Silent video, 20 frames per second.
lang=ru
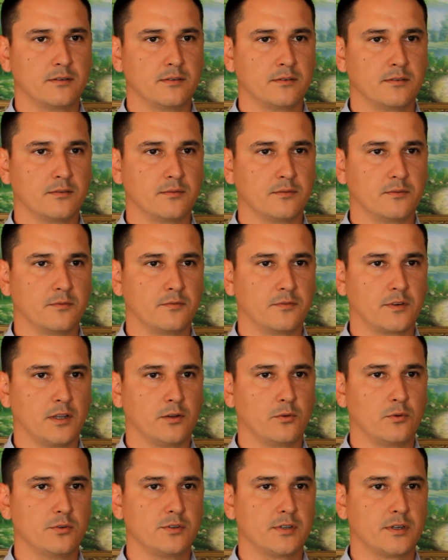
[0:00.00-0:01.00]
в
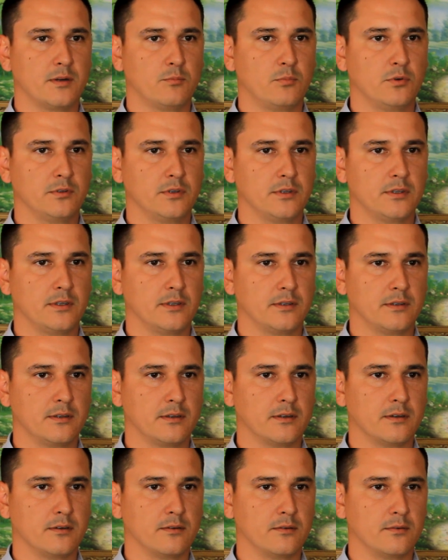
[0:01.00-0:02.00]
колхозе работать
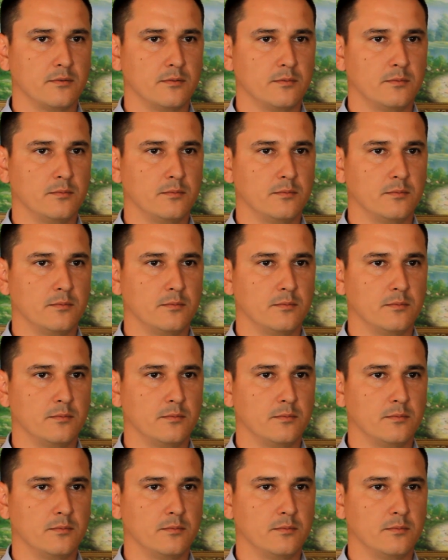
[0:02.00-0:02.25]
это